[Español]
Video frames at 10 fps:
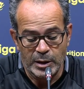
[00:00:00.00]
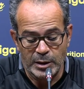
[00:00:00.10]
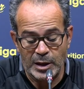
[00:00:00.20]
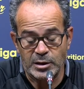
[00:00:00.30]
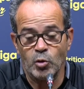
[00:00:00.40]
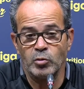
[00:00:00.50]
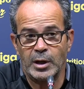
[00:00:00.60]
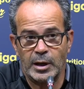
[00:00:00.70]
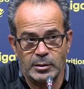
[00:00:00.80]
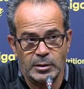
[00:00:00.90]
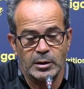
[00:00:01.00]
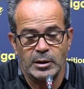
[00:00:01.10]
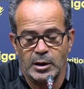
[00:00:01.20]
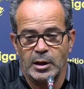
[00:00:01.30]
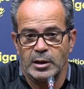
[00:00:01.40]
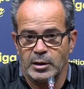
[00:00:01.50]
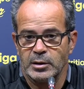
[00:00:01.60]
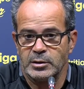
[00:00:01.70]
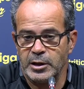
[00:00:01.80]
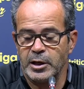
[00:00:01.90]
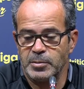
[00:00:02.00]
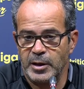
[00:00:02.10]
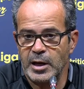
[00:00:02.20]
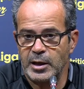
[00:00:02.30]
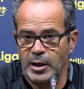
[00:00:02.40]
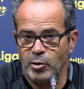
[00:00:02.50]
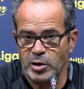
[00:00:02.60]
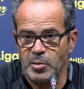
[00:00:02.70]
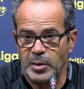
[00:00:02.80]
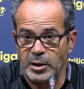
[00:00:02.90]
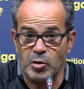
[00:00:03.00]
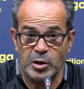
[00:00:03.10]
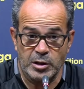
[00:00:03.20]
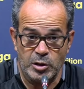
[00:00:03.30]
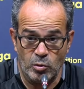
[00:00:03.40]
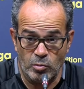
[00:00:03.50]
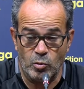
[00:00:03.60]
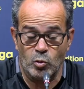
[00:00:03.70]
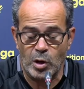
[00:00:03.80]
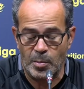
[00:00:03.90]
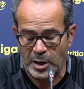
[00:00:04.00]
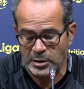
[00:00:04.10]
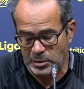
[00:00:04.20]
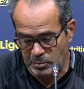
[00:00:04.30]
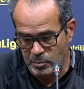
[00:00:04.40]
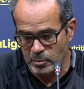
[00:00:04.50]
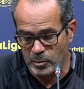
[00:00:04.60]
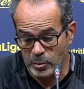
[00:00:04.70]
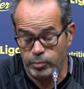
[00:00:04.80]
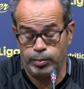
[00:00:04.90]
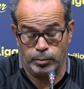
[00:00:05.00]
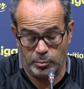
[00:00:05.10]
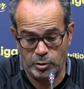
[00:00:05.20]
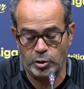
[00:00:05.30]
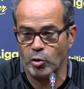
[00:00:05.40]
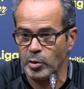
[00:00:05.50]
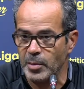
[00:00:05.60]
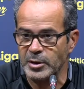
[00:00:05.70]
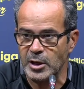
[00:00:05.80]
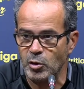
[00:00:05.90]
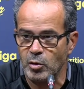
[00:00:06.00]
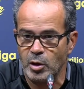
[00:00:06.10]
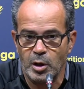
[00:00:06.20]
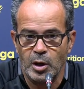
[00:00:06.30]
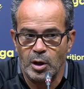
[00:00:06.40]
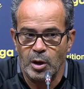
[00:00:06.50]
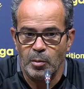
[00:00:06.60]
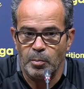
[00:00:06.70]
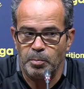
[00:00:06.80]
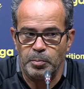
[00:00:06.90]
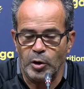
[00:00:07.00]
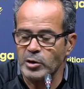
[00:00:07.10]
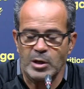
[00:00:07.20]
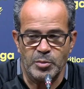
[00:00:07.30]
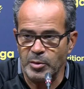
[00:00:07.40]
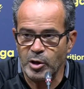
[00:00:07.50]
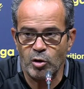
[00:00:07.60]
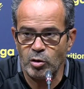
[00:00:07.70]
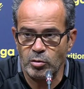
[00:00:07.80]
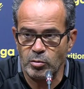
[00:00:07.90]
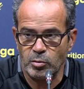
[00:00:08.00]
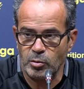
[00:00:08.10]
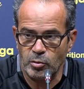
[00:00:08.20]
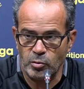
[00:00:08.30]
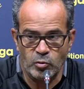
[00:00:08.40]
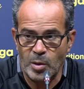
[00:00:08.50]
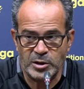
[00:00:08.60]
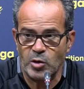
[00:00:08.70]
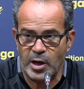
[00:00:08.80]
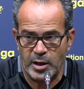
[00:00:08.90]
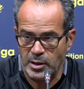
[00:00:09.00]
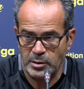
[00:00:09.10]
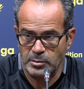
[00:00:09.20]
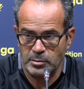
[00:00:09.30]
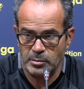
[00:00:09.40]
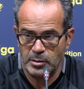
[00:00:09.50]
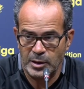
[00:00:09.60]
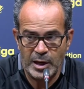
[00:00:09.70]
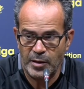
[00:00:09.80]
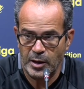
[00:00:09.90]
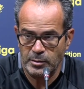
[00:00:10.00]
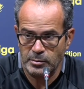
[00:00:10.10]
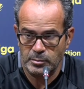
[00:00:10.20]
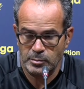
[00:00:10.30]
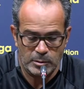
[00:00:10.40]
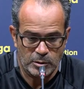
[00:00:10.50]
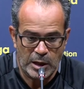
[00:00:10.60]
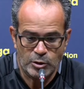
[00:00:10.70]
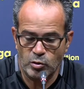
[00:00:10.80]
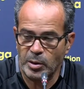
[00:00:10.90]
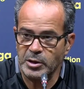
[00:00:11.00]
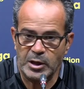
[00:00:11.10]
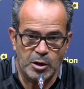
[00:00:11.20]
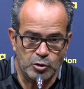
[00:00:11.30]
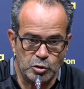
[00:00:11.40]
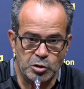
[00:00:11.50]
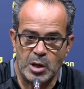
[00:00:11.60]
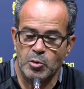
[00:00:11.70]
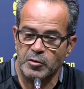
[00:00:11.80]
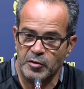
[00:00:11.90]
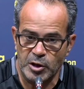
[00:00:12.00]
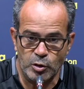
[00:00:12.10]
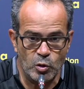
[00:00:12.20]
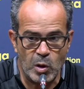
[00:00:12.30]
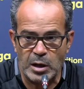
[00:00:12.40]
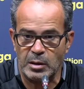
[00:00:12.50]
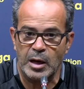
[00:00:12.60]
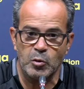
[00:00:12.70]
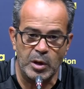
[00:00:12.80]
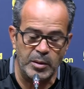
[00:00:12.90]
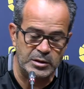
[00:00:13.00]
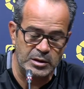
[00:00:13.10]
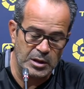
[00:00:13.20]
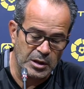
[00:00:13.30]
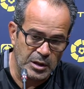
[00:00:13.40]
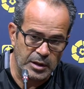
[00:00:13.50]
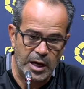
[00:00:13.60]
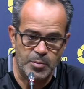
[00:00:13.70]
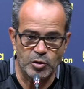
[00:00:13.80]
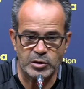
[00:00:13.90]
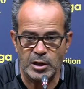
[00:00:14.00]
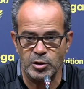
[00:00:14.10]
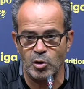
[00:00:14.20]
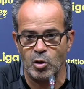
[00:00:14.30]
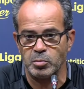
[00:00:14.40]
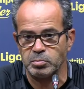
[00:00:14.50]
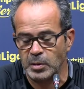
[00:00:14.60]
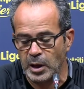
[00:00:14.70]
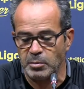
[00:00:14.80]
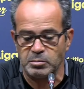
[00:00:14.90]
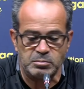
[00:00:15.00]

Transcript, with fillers: Y la segunda, sí que es verdad que nos han empatado y que si dura más, no sé lo que hubiera pasado, pero hasta el primer gol no ha pasado nada, nada, absolutamente nada. Nosotros estábamos defendiendo igual, alguna vez Carpio salió ah,